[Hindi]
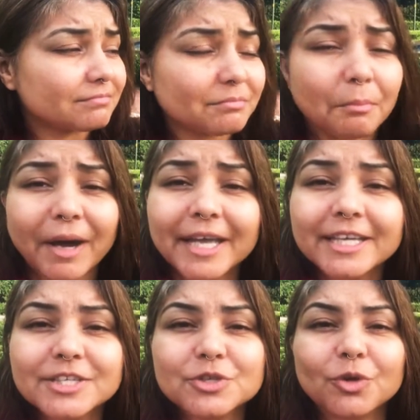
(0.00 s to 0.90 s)

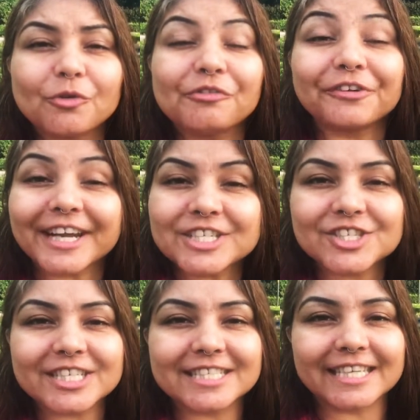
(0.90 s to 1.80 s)
माइंड को
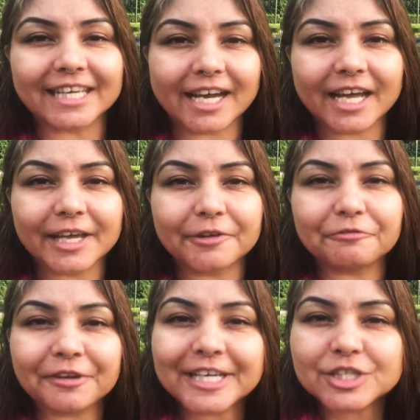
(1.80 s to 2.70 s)
फ्रेशनेस दे रहा है
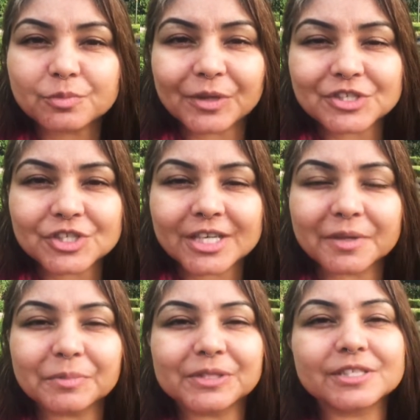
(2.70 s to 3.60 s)
फ्रेश
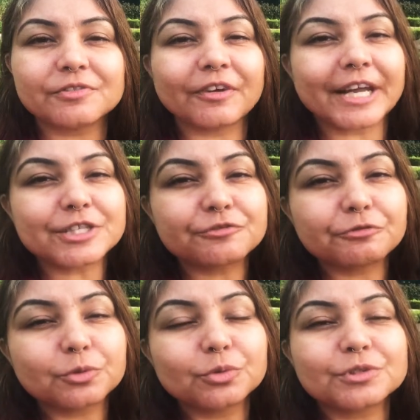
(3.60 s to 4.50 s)
वेजिटेबल्स फ्रेश
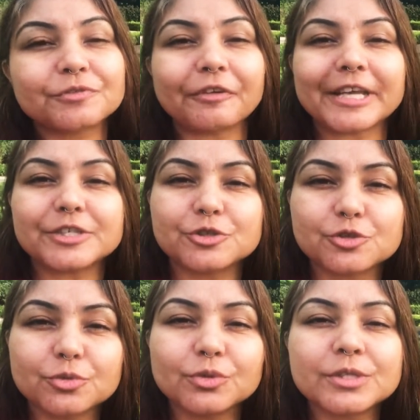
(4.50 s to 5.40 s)
फ्रूट्स फ्रेश
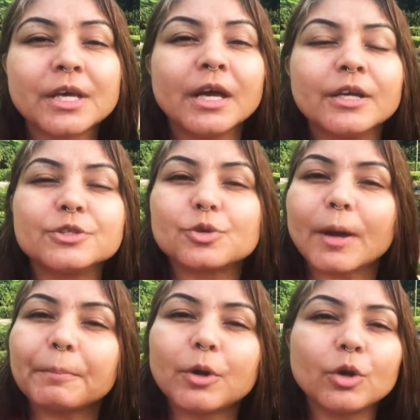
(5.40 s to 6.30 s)
जूस जो
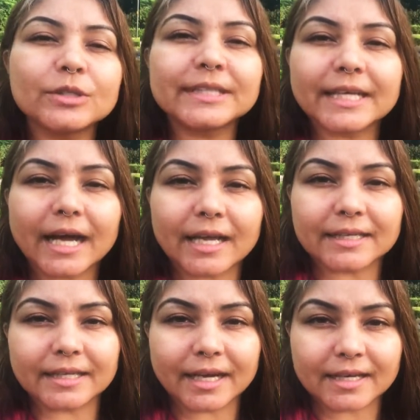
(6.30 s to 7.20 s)
आप खुद निकाल
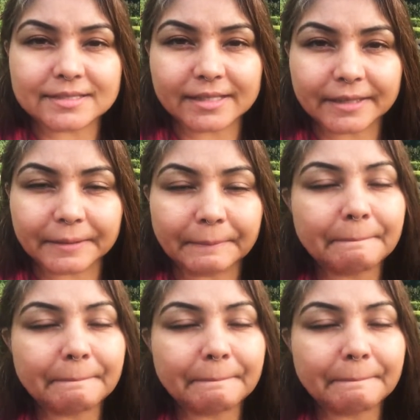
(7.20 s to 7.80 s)
के खा सकें